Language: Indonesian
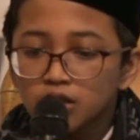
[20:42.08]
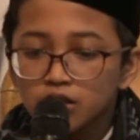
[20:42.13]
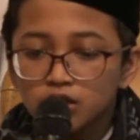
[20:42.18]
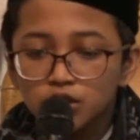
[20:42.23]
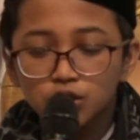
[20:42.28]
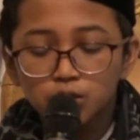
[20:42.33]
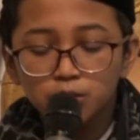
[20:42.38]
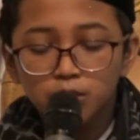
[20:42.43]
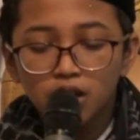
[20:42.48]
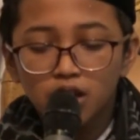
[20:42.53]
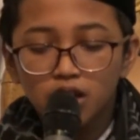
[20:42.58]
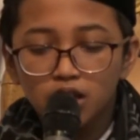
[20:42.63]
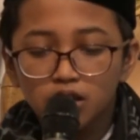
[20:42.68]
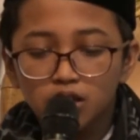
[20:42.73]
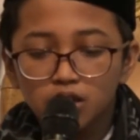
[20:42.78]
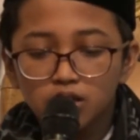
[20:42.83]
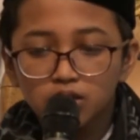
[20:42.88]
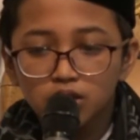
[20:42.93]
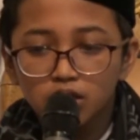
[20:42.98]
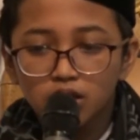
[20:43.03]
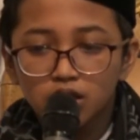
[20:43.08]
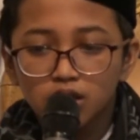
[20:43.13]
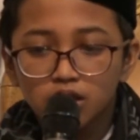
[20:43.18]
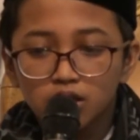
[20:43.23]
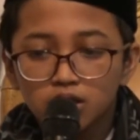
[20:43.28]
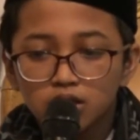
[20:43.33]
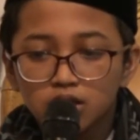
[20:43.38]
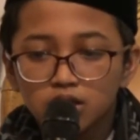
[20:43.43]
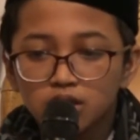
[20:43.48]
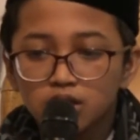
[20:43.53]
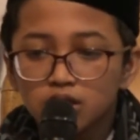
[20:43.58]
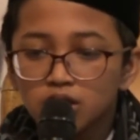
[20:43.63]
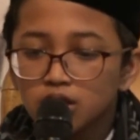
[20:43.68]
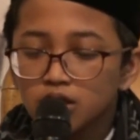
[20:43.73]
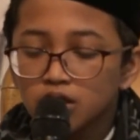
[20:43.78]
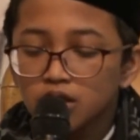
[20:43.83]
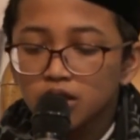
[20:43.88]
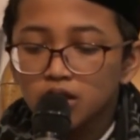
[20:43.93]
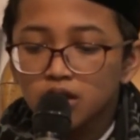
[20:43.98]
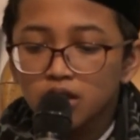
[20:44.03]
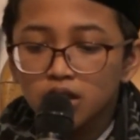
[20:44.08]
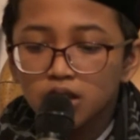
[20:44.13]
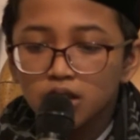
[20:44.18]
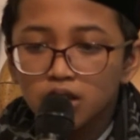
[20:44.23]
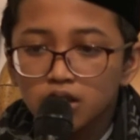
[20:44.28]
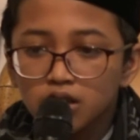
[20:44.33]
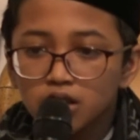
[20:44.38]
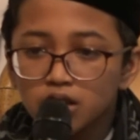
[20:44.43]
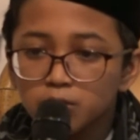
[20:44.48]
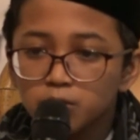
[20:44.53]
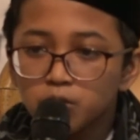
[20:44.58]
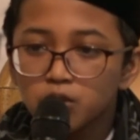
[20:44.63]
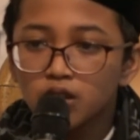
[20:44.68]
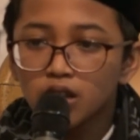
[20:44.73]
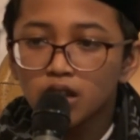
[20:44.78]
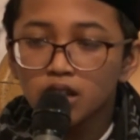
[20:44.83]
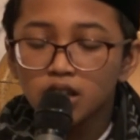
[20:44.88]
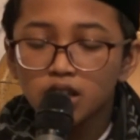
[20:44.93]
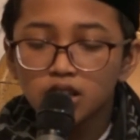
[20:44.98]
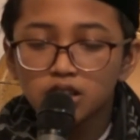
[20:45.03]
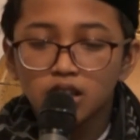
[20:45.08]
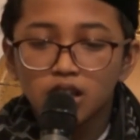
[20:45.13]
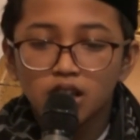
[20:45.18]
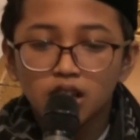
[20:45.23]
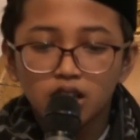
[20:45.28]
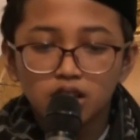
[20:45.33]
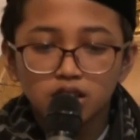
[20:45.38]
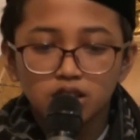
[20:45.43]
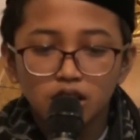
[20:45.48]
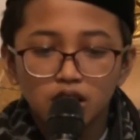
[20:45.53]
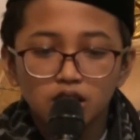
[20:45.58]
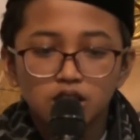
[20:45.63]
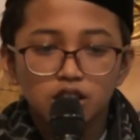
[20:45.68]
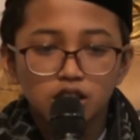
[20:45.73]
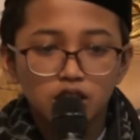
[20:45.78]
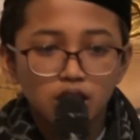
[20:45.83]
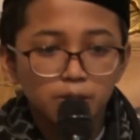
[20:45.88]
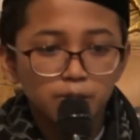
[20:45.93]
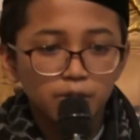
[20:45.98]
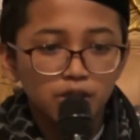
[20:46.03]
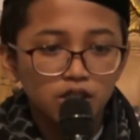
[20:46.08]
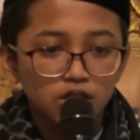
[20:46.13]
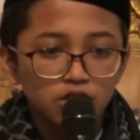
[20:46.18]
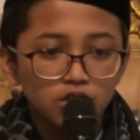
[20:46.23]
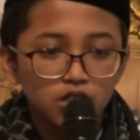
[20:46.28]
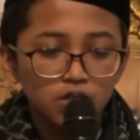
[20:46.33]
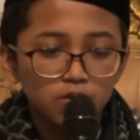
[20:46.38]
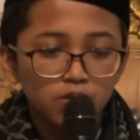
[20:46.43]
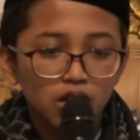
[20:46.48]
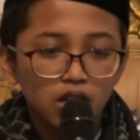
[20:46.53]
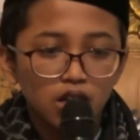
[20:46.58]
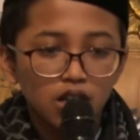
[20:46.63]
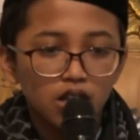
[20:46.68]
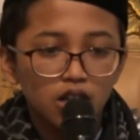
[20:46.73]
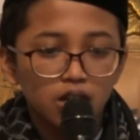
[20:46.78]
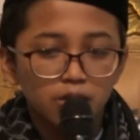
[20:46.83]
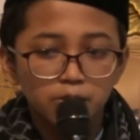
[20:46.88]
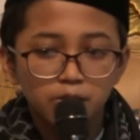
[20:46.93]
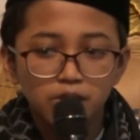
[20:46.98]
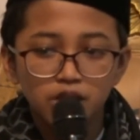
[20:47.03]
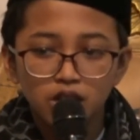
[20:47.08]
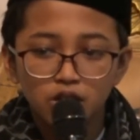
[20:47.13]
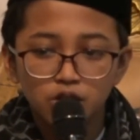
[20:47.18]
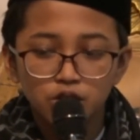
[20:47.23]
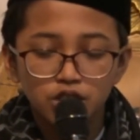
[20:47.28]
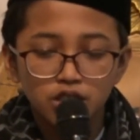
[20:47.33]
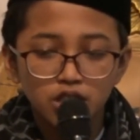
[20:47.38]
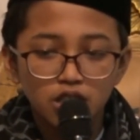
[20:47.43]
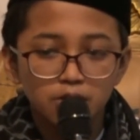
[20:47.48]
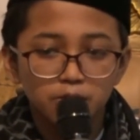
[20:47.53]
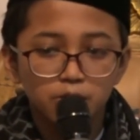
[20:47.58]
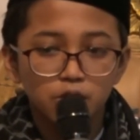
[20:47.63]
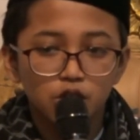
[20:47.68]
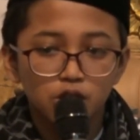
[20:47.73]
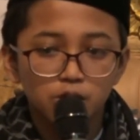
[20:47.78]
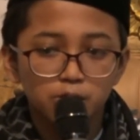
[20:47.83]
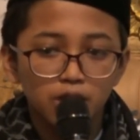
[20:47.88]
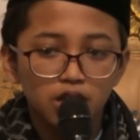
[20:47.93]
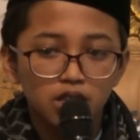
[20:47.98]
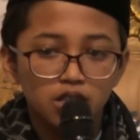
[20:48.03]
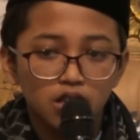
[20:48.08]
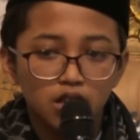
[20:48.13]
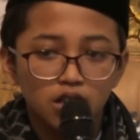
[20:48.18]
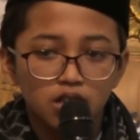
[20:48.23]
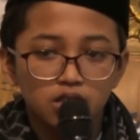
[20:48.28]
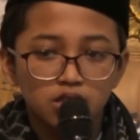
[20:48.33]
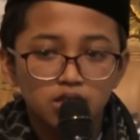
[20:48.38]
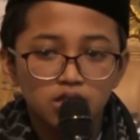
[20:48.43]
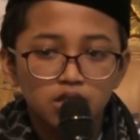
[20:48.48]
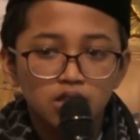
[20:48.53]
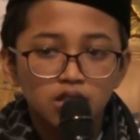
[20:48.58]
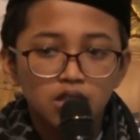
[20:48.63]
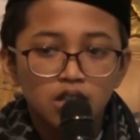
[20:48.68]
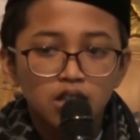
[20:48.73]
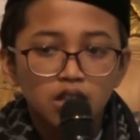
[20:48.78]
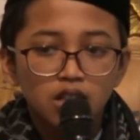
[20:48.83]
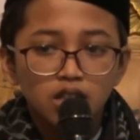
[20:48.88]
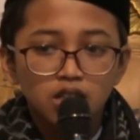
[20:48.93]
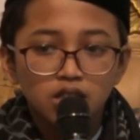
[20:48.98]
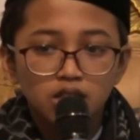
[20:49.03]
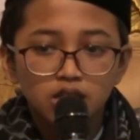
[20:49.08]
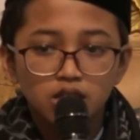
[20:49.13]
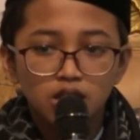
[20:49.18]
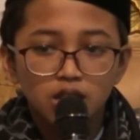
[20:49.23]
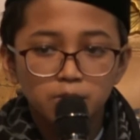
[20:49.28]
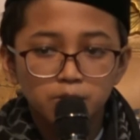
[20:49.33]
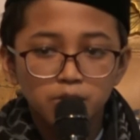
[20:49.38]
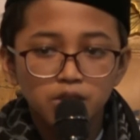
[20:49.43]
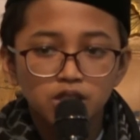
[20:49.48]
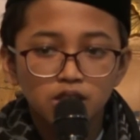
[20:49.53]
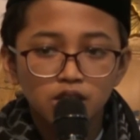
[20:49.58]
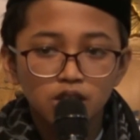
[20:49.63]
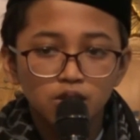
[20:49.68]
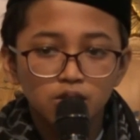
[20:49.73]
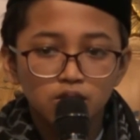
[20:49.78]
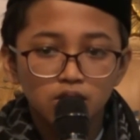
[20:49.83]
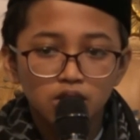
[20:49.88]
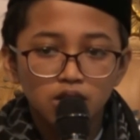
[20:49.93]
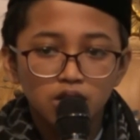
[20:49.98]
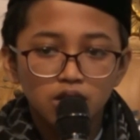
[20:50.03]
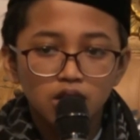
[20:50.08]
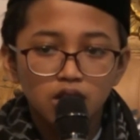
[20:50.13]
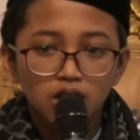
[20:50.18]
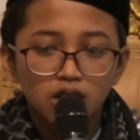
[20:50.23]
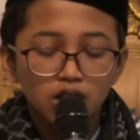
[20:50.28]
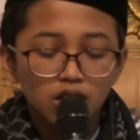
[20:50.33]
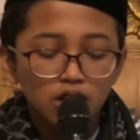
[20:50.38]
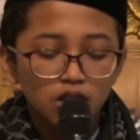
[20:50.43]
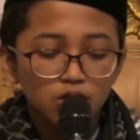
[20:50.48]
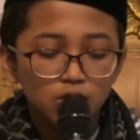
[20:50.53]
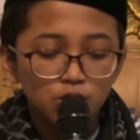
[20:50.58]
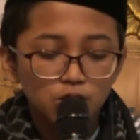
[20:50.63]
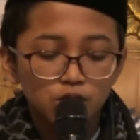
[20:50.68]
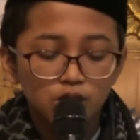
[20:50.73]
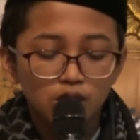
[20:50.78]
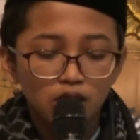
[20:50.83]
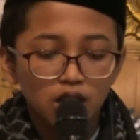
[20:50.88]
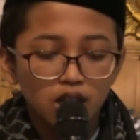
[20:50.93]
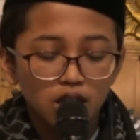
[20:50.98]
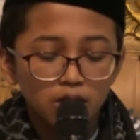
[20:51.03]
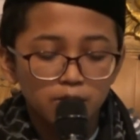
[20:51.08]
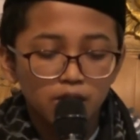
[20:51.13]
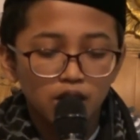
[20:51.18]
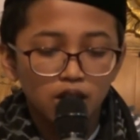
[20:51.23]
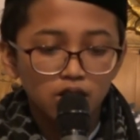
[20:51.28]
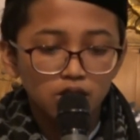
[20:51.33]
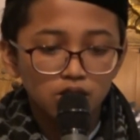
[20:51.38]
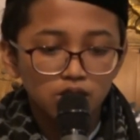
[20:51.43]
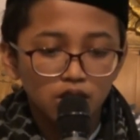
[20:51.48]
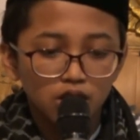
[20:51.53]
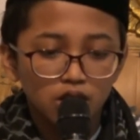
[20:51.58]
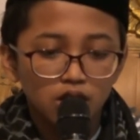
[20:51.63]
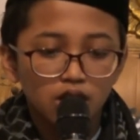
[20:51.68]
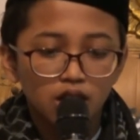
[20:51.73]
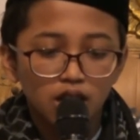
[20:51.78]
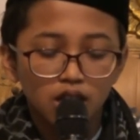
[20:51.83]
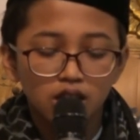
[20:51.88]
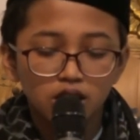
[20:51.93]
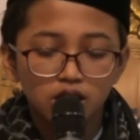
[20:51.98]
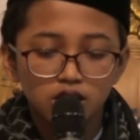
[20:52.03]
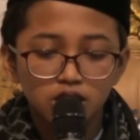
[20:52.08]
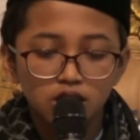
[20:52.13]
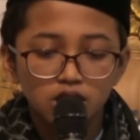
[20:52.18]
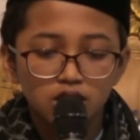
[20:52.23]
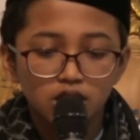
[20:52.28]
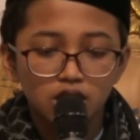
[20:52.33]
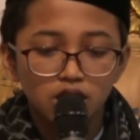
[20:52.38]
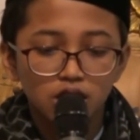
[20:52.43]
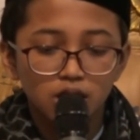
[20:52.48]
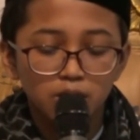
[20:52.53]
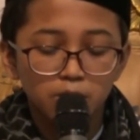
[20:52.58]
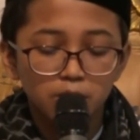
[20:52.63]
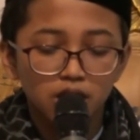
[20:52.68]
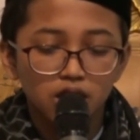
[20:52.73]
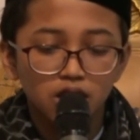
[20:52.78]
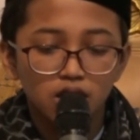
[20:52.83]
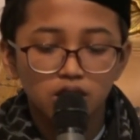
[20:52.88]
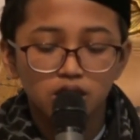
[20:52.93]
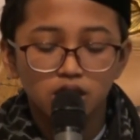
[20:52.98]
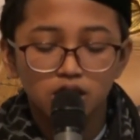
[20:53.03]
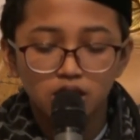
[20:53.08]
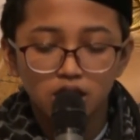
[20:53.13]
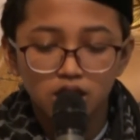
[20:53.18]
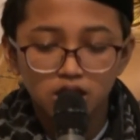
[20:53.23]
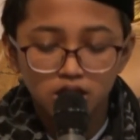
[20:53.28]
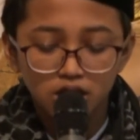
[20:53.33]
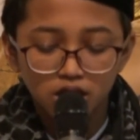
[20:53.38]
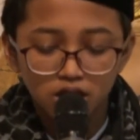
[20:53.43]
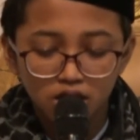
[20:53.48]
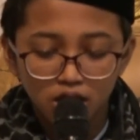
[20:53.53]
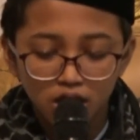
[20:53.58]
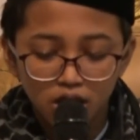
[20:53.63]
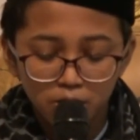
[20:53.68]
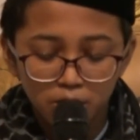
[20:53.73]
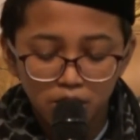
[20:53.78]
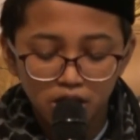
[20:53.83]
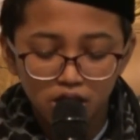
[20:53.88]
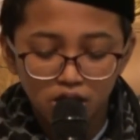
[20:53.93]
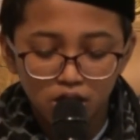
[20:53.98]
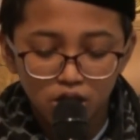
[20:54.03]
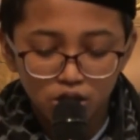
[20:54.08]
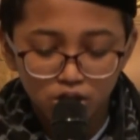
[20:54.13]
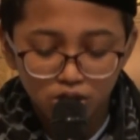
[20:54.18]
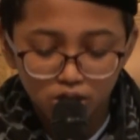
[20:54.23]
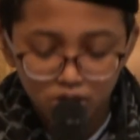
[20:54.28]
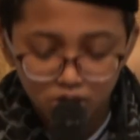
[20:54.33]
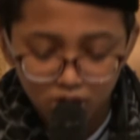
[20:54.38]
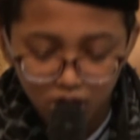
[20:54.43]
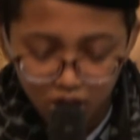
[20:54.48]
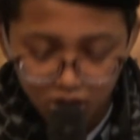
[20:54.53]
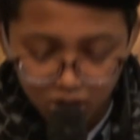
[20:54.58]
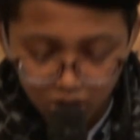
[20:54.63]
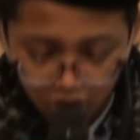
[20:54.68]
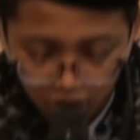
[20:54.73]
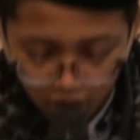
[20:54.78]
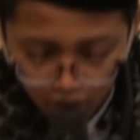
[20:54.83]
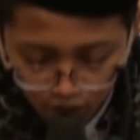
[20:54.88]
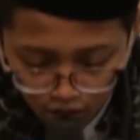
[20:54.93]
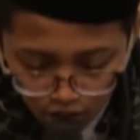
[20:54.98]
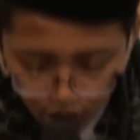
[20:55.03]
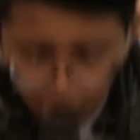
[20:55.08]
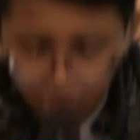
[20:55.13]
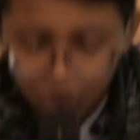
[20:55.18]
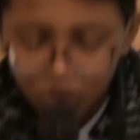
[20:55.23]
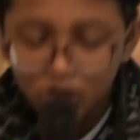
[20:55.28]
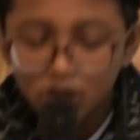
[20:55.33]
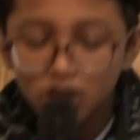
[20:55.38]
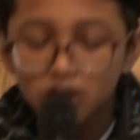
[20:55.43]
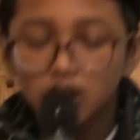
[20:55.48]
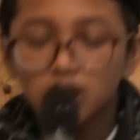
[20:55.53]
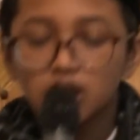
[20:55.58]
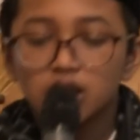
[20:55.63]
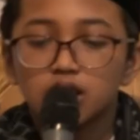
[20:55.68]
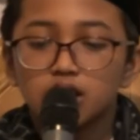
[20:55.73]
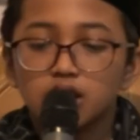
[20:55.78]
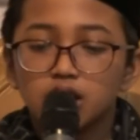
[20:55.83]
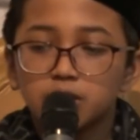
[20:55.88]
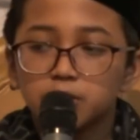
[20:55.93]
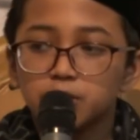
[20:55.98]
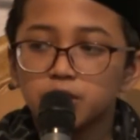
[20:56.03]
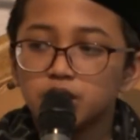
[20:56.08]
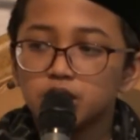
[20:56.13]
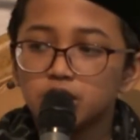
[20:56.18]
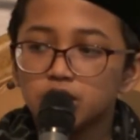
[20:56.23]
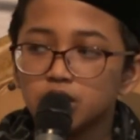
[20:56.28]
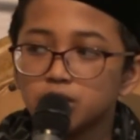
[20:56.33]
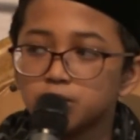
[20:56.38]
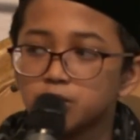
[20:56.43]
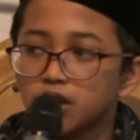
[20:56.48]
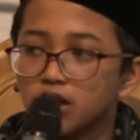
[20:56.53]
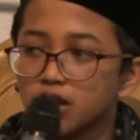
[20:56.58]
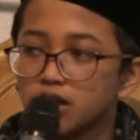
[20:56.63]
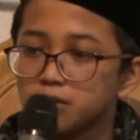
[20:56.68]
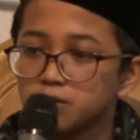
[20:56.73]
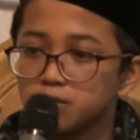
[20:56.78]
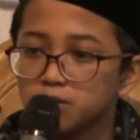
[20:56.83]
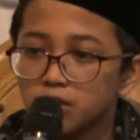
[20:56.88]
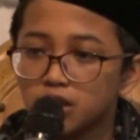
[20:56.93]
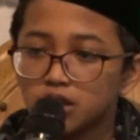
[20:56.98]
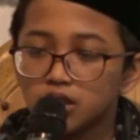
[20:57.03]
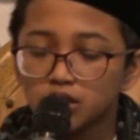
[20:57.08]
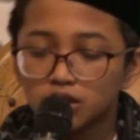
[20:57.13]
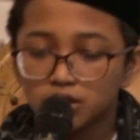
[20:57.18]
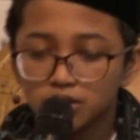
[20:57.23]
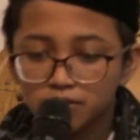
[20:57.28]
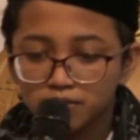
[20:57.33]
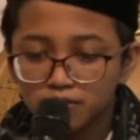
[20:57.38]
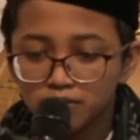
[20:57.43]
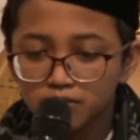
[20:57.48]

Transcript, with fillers: Subhanallah. Bukan hanya harta tetapi jiwa raga beliau siap korbankan. Yang penting untuk agama Allah karena cintanya kepada Allah dan cinta kepada Rasulullah. Salu ala Nabi Muhammad.